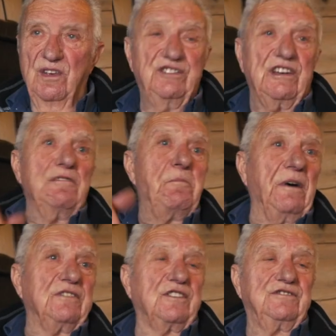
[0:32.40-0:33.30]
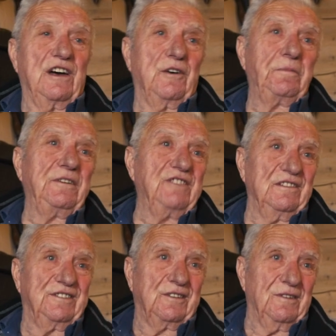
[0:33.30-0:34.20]
Ils ne savent pas ce que ça
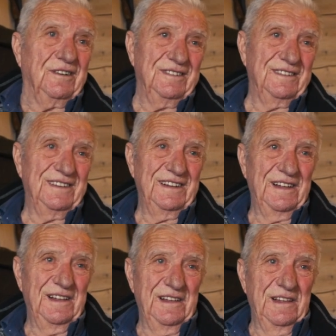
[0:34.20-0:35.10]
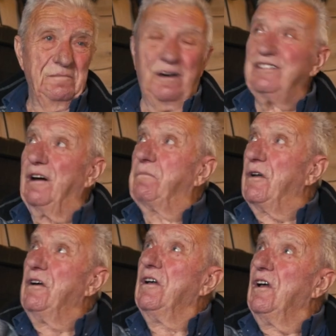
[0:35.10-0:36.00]
représente. Par
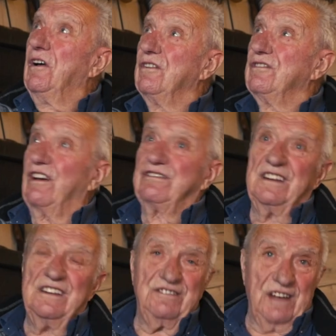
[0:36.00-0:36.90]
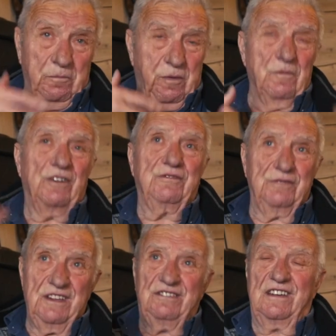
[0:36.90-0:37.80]
exemple, chasser les arbres, pour moi, je
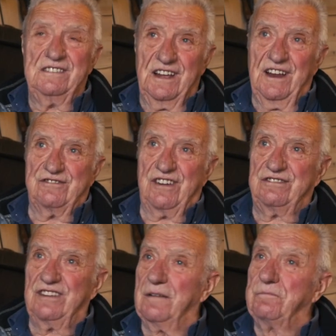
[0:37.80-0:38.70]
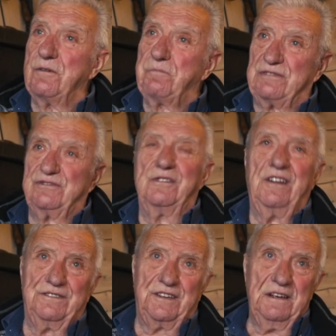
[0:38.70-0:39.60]
vous dis, ça a été la chasse la plus
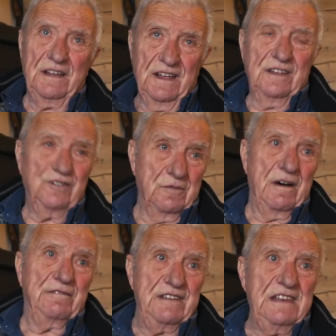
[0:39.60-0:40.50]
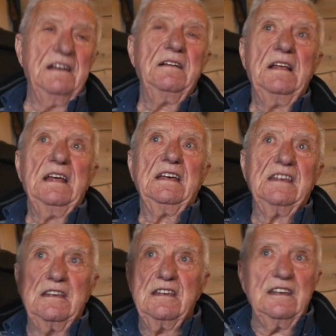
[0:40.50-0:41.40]
passionnante de ma vie.
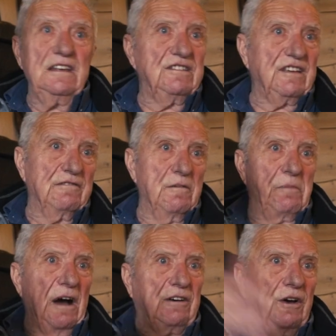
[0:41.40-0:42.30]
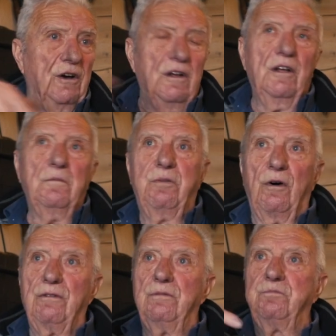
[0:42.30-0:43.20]
Ils ne savent pas que
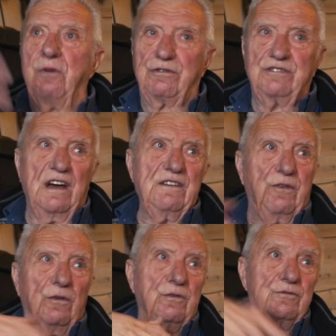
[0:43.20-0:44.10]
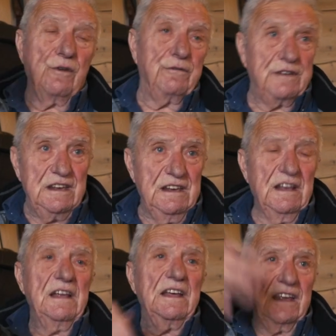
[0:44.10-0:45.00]
pour, pour ça, il faut une vie
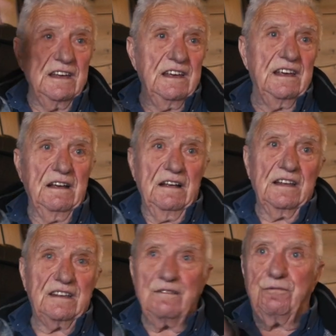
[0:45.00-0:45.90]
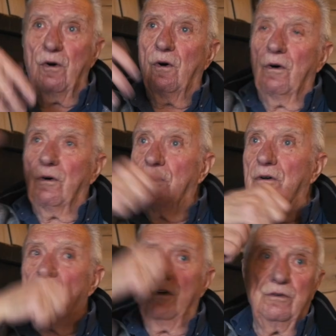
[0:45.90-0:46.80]
et qu'il faut
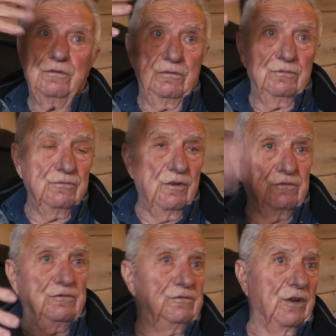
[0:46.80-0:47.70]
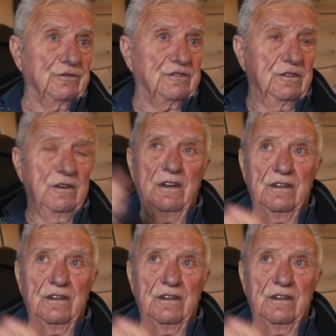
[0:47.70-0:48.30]
une dose